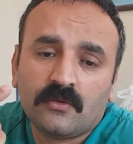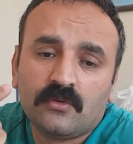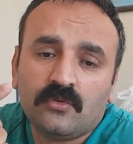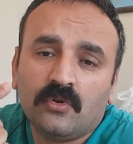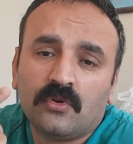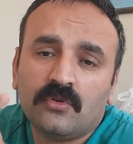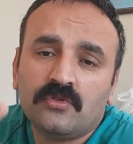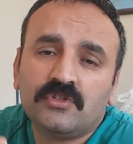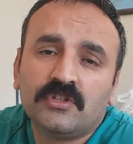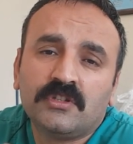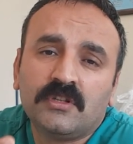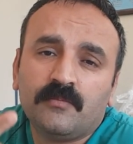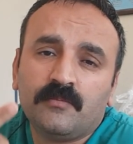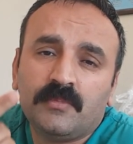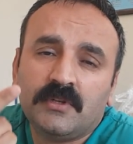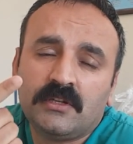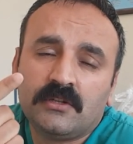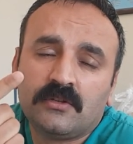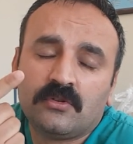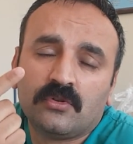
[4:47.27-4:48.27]
Yonca'da
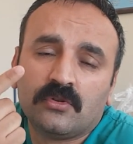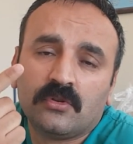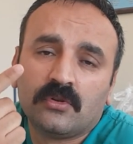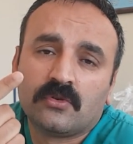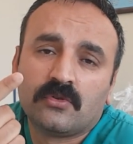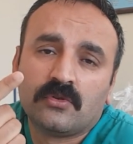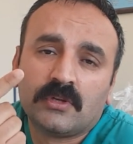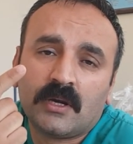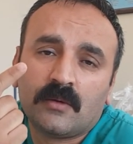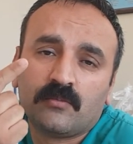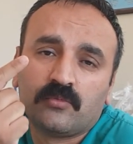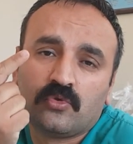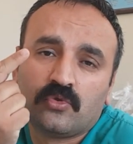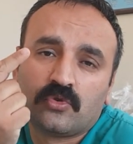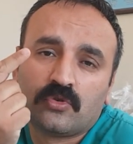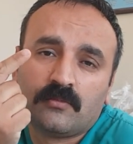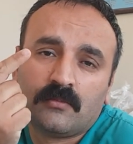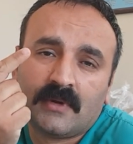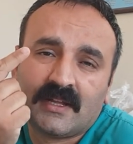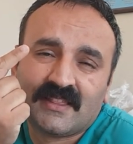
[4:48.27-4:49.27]
1 kilogram
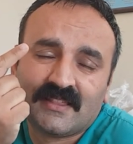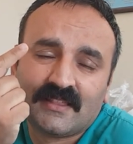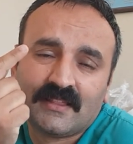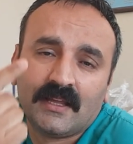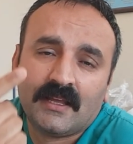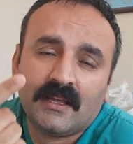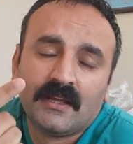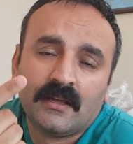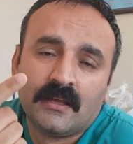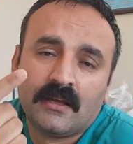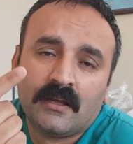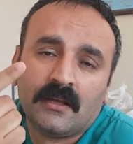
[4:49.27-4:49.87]
kuru madde